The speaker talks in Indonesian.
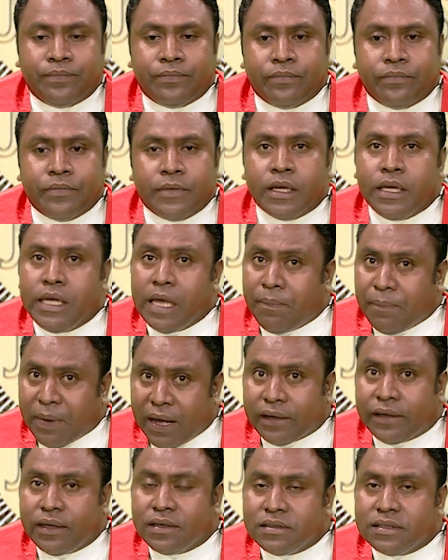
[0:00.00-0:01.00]
Ia ya
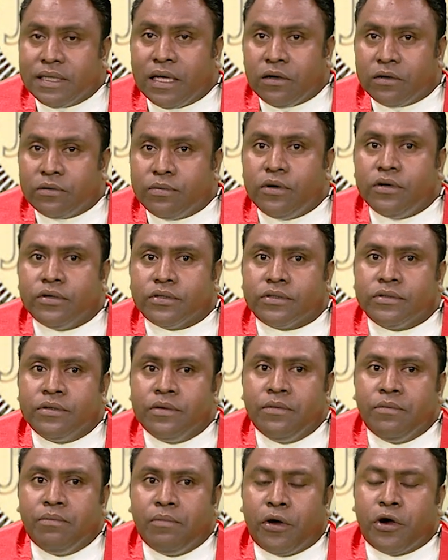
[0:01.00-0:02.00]
parte selok mos,
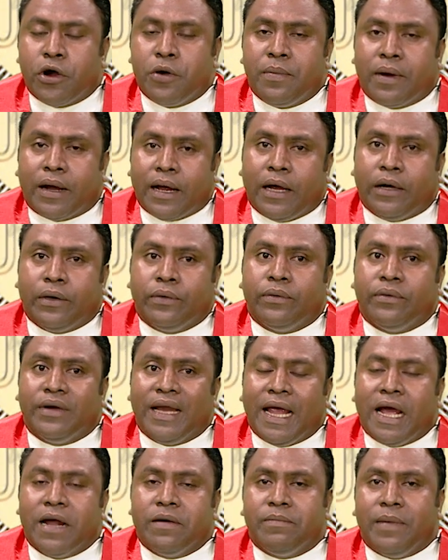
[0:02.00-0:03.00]
maromak atu
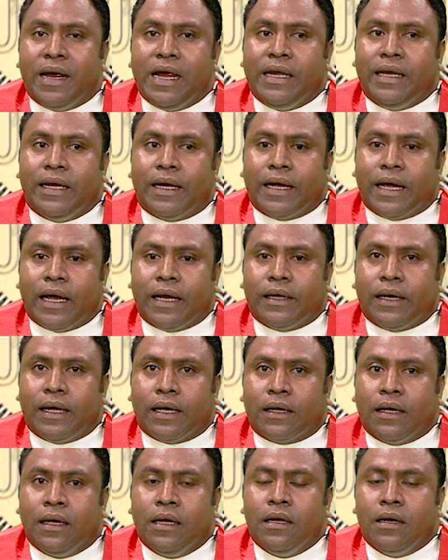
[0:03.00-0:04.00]
dehan maita katak
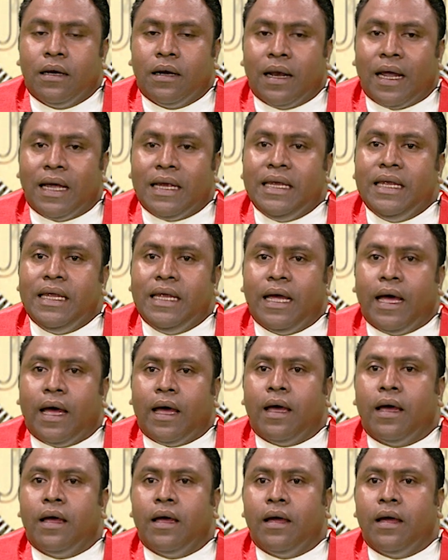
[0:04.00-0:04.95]
la ia